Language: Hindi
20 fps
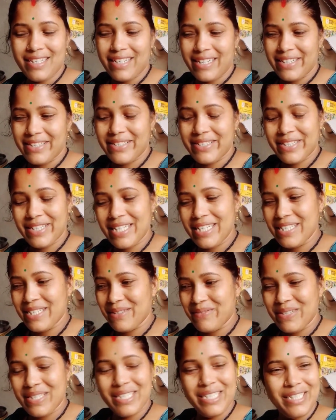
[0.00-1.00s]
टेंशन ही
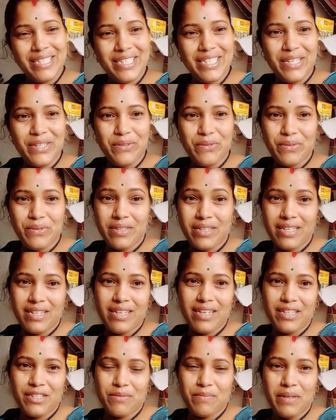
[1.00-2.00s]
समझ लीजिए क्योंकि
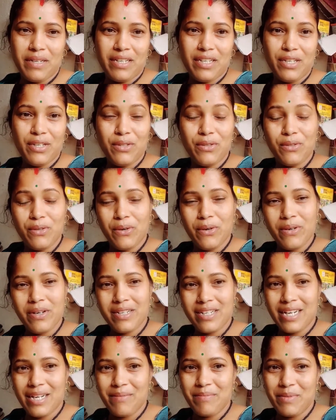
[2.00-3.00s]
हस्बैंड की दोनों
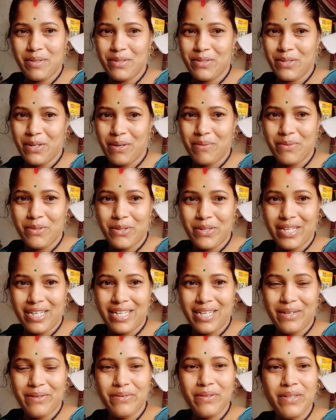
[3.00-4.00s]
टाइम की जॉब हो
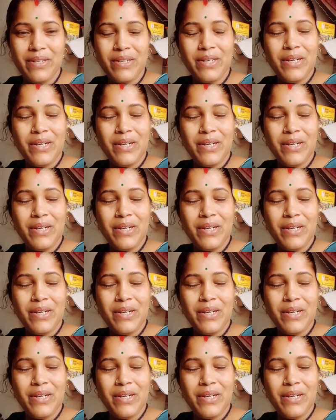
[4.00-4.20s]
गई अब